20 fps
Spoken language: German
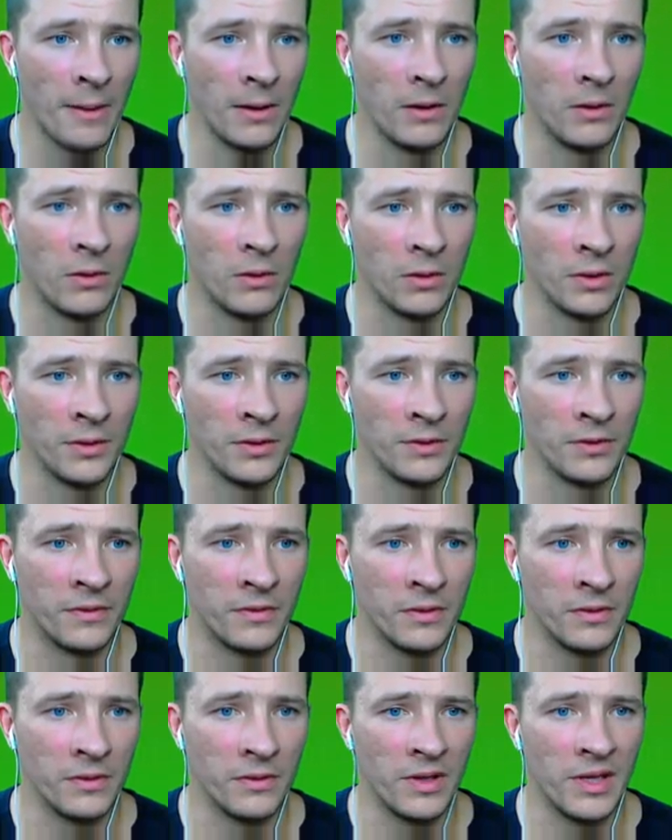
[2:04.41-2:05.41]

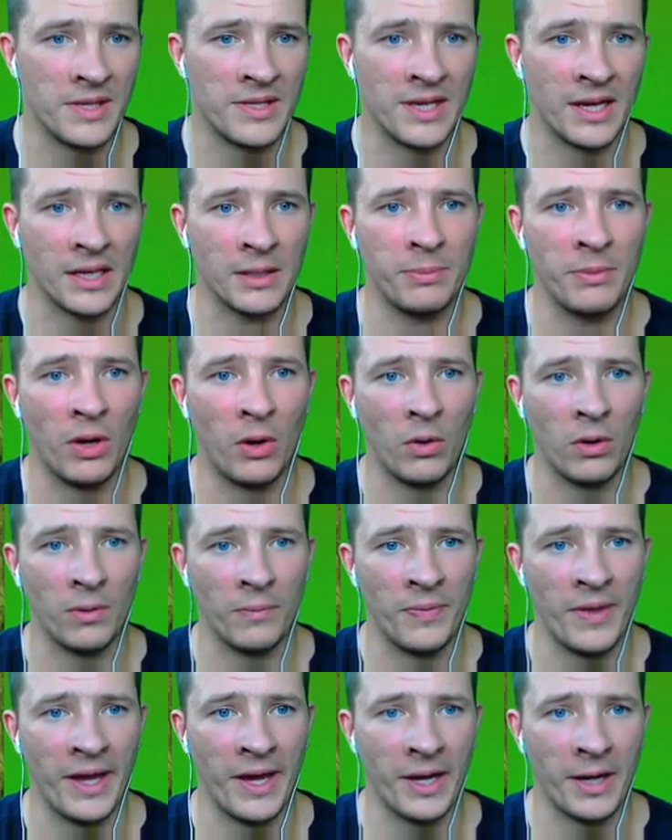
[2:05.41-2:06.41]
Und ich dachte mir
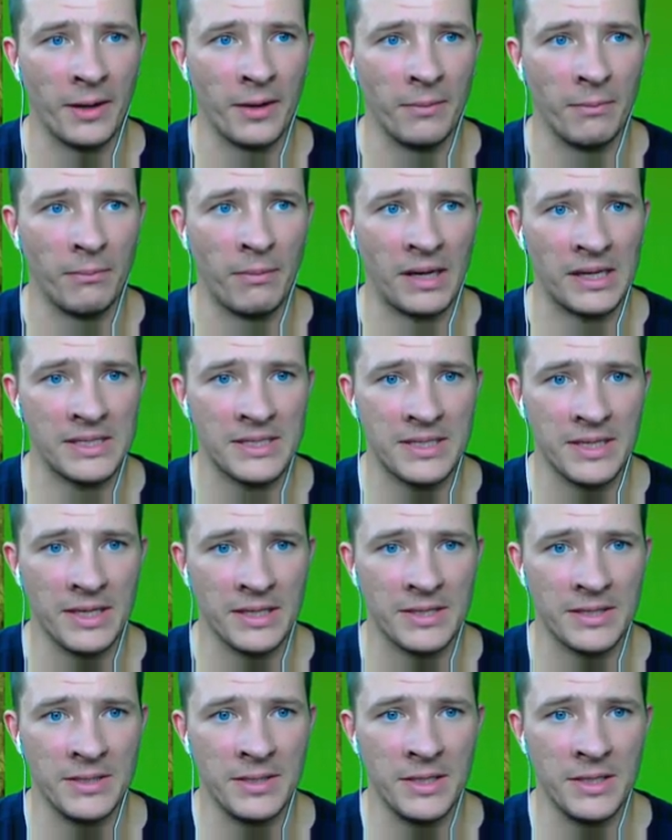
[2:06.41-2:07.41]
auch, naja, dann machst du
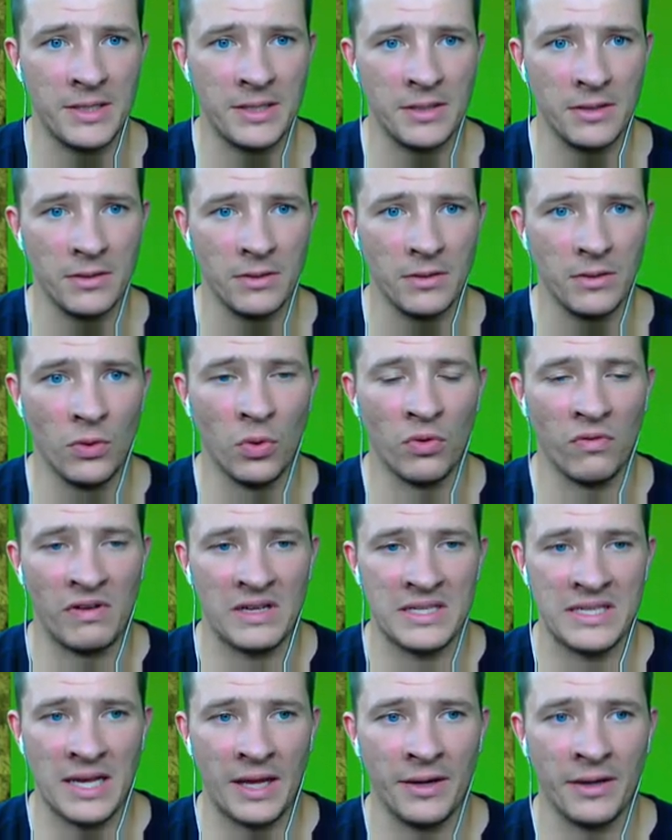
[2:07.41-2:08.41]
jetzt nicht
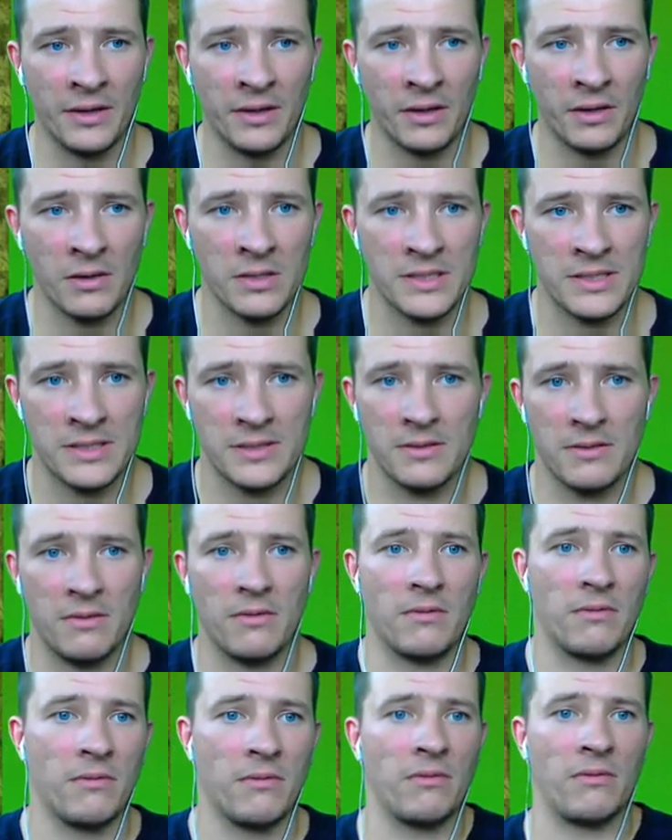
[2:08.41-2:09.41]
irgendwas anderes,
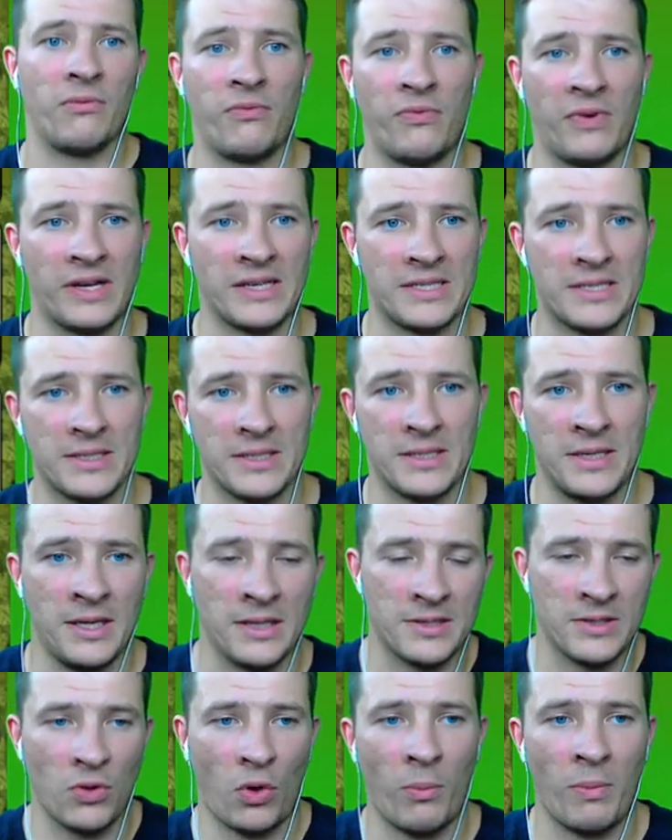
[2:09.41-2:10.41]
was
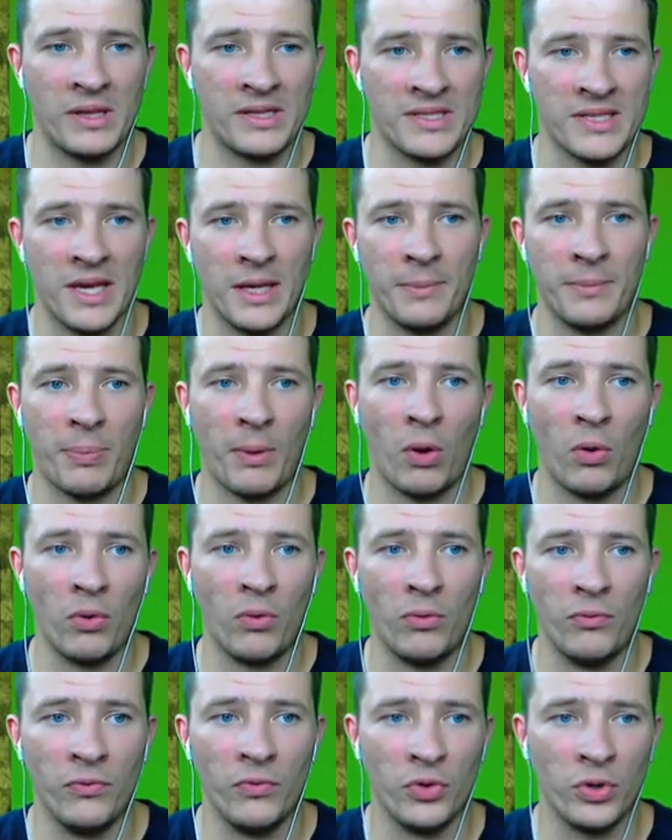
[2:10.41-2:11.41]
jetzt nochmal Zeit
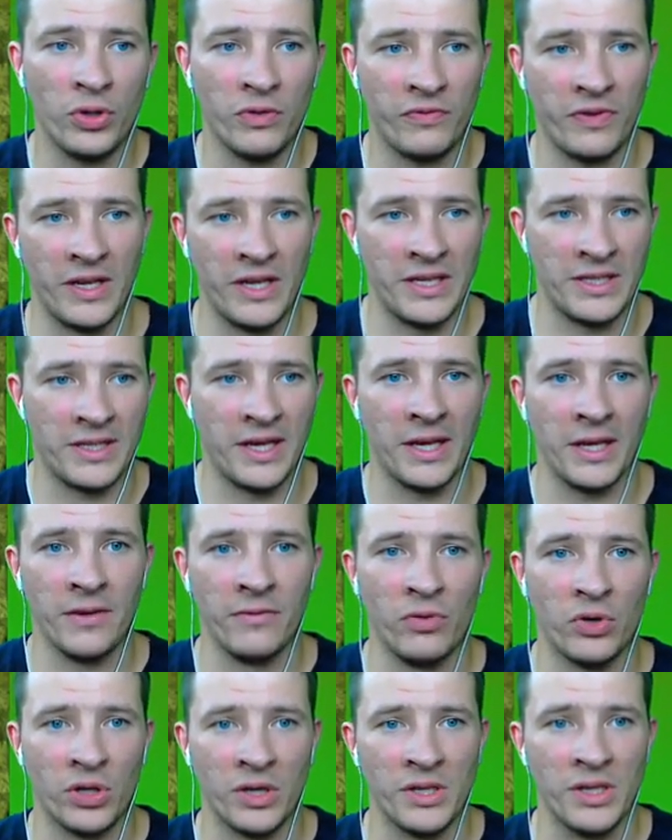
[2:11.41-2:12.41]
brauchen würde, weil ich
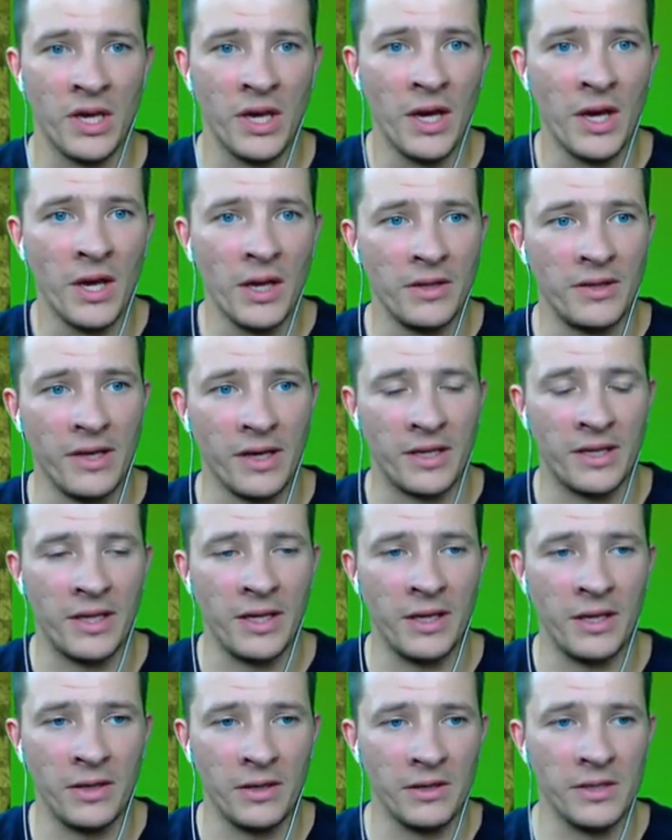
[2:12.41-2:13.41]
denke wirklich, der
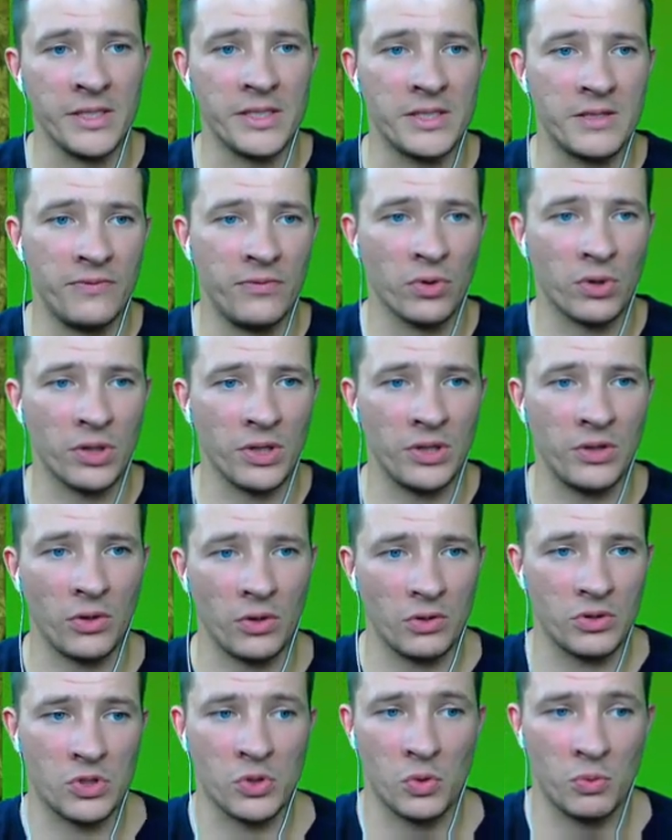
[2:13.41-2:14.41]
King ist wirklich
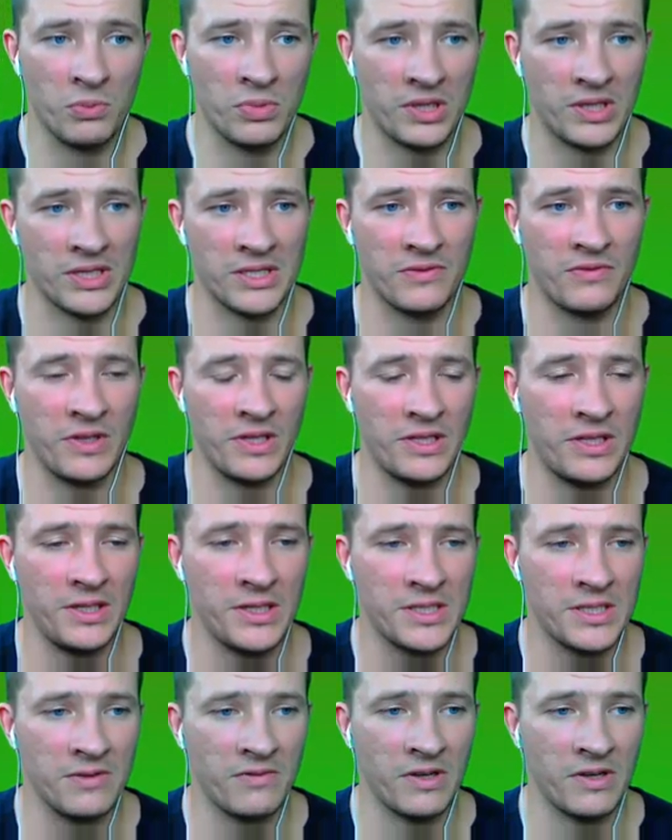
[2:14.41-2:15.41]
noch so mit das
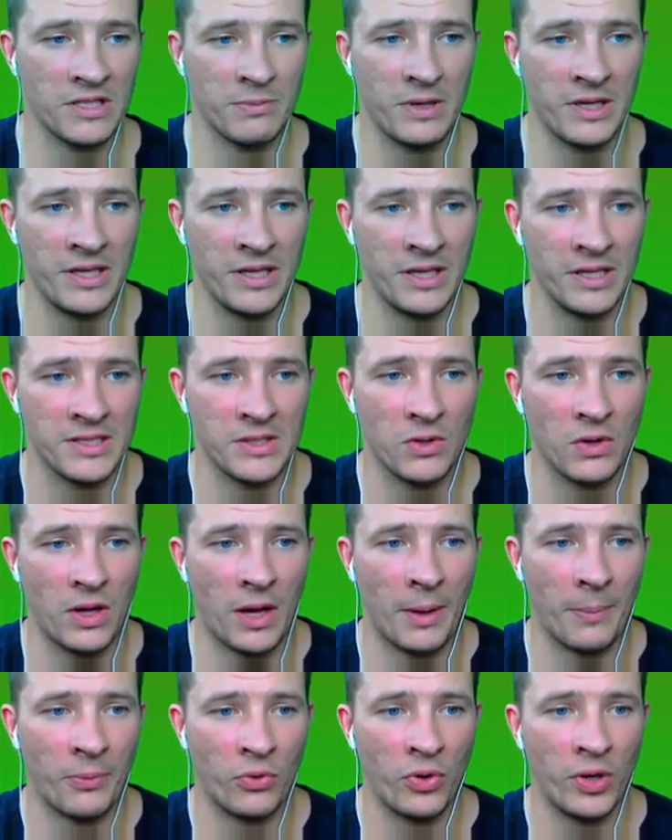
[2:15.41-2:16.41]
Wichtigste, was man jetzt noch
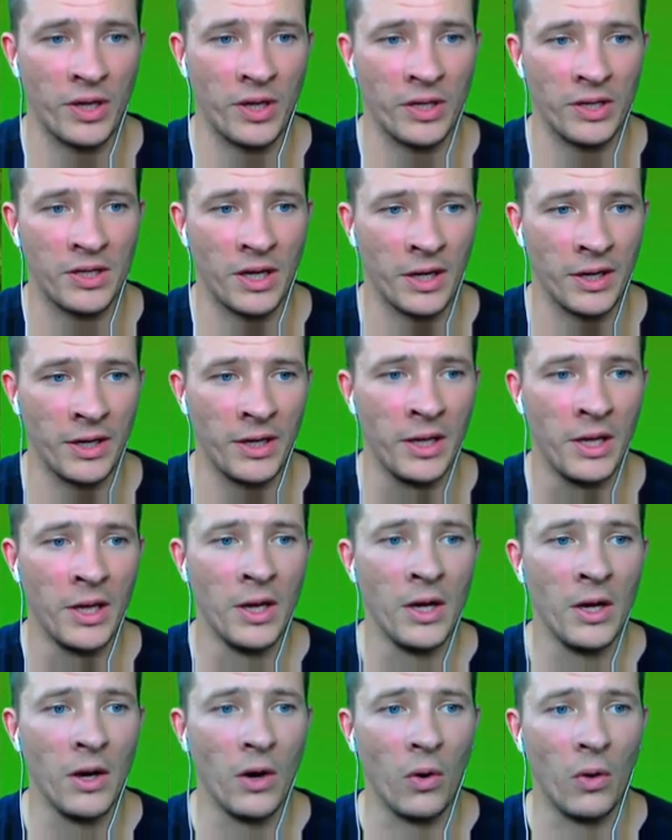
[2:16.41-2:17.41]
upgraden kann.
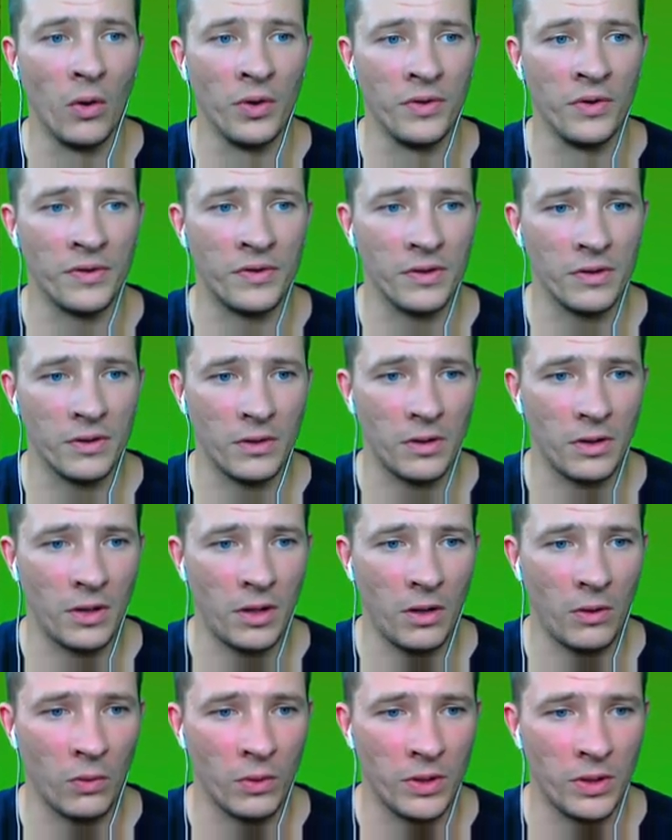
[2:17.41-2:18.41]
Und,
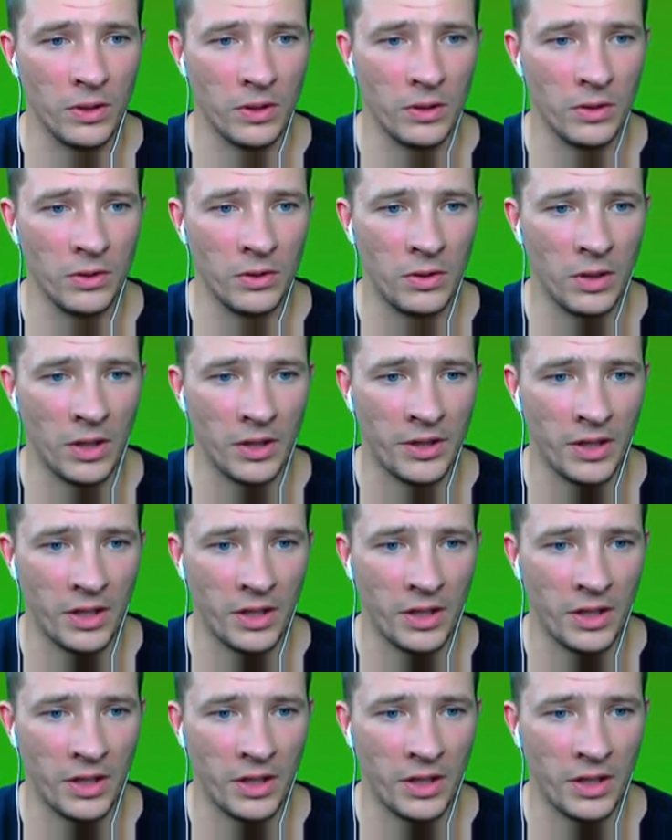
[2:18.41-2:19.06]
oh, hier, da